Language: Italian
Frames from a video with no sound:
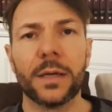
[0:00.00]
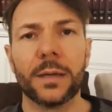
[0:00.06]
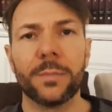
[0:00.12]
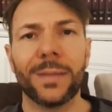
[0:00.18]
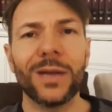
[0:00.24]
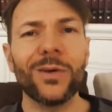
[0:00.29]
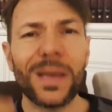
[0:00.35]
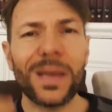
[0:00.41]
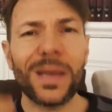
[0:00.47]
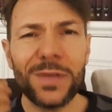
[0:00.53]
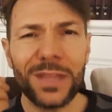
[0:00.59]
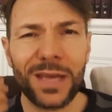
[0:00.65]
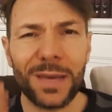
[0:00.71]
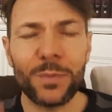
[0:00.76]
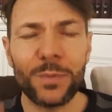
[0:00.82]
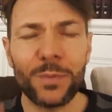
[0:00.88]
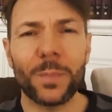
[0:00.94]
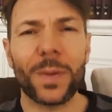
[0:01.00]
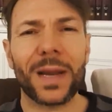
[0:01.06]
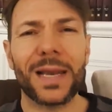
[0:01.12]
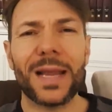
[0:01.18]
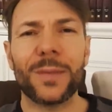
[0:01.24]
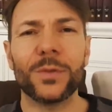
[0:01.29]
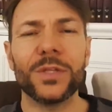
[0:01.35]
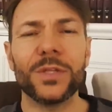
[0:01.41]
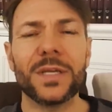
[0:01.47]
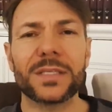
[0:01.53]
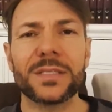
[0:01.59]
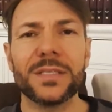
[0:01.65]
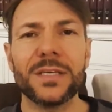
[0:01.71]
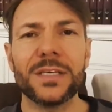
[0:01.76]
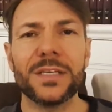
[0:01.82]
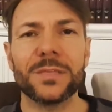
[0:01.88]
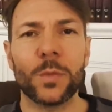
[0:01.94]
Ma non capite che più parliamo di
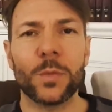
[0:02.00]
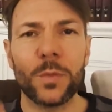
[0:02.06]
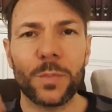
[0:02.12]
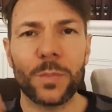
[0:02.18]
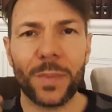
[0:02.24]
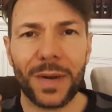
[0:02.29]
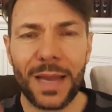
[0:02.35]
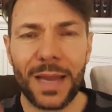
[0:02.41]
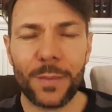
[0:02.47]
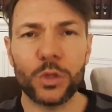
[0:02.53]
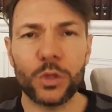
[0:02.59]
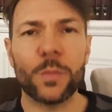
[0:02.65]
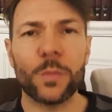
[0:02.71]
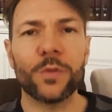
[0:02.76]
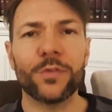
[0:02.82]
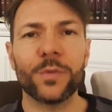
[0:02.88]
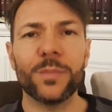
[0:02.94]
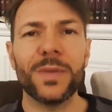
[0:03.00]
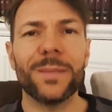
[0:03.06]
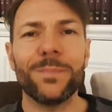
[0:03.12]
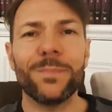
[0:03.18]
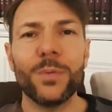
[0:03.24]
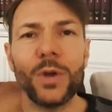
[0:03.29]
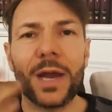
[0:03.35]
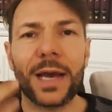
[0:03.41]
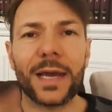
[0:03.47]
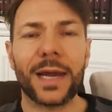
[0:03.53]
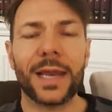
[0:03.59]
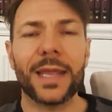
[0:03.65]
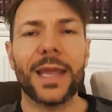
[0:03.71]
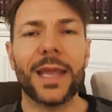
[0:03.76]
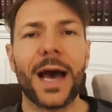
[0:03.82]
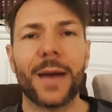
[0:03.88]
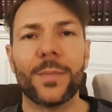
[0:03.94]
razzismo, più parliamo di omofobia, più la
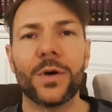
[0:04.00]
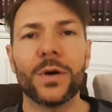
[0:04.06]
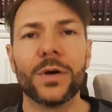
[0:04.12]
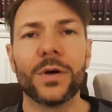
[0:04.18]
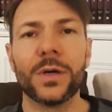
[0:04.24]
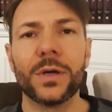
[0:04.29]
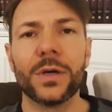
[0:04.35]
creiamo?